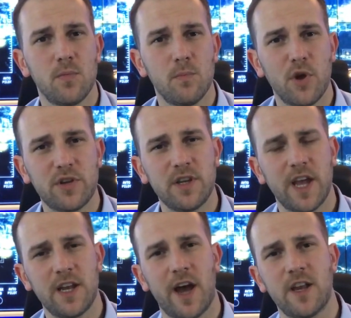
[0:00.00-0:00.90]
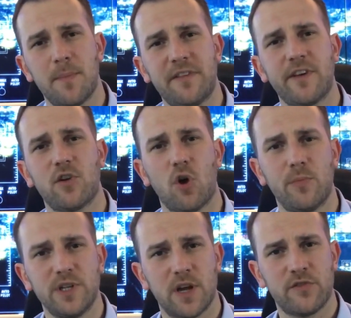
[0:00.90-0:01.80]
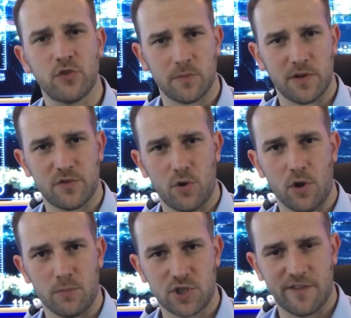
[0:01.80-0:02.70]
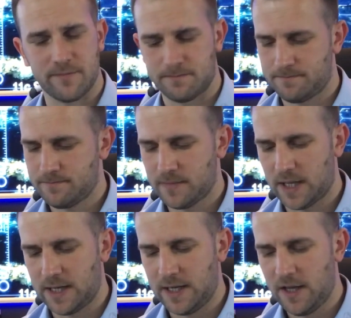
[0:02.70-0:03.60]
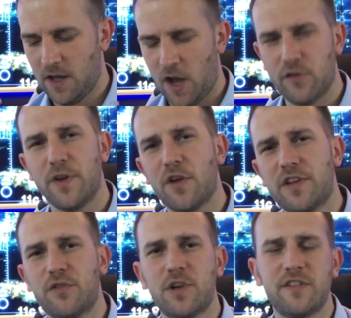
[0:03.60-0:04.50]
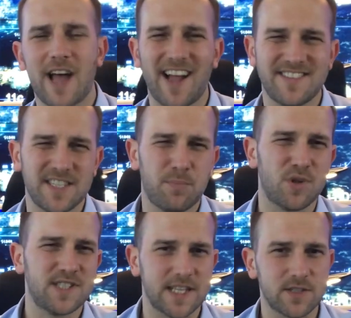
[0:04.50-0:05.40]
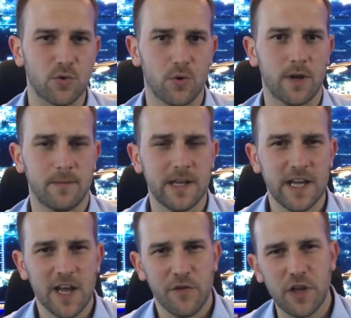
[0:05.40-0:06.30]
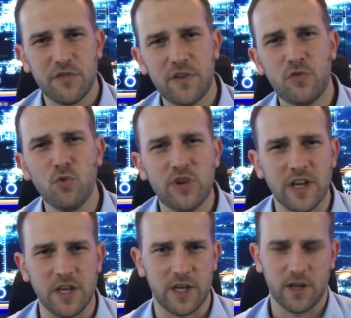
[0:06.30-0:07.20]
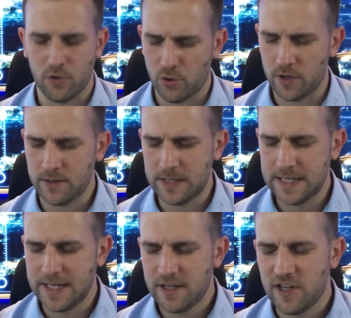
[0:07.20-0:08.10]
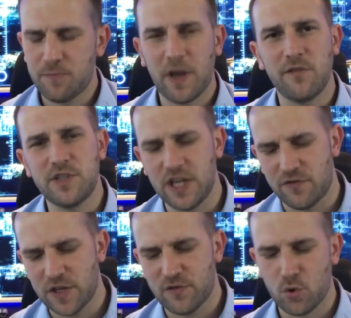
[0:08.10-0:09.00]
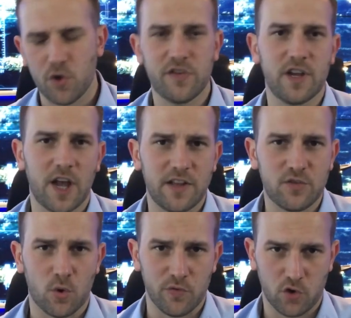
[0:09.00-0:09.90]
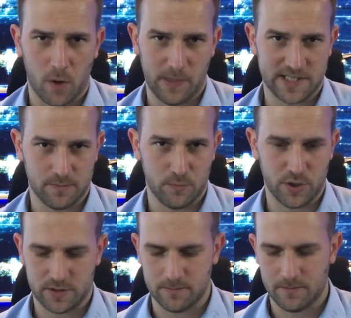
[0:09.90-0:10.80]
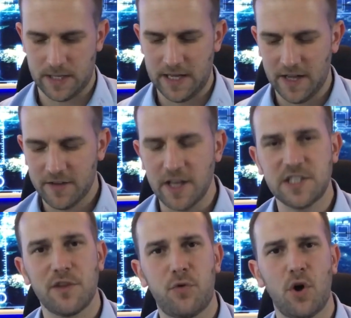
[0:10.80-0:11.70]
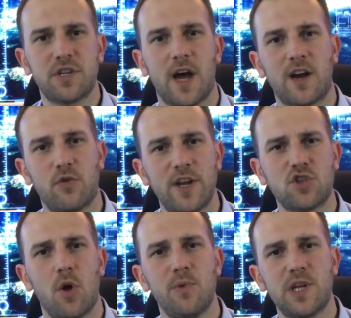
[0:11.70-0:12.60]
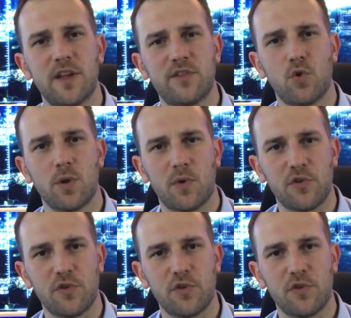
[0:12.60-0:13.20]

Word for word: möchten gerne eine bessere Kommunikation im Kontrollraum schaffen. Also wenn auch Sie zu diesen 80 Prozent gehören, wenn auch Sie zu denjenigen gehören, die es präventiv nicht zu größeren Katastrophen kommen lassen möchten, dann ist der Vortrag Crash-Kommunikation im